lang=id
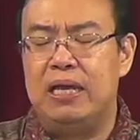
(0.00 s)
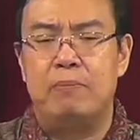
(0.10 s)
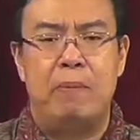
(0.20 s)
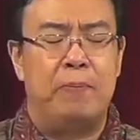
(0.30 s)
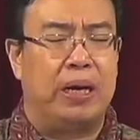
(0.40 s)
yang
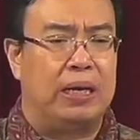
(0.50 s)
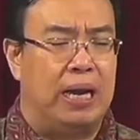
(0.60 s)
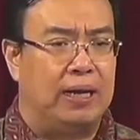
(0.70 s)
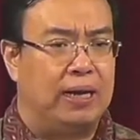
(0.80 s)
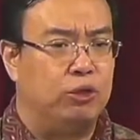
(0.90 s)

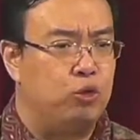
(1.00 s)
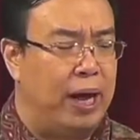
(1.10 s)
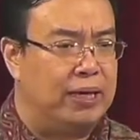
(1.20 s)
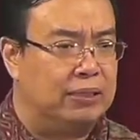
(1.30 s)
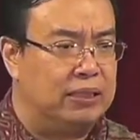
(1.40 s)
memperkenalkan
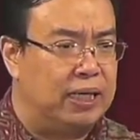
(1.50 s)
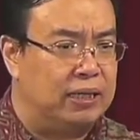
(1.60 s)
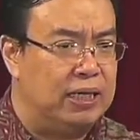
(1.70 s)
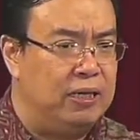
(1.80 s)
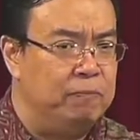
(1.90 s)
Tuhan yang
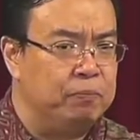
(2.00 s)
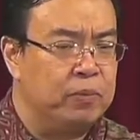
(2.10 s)
sejati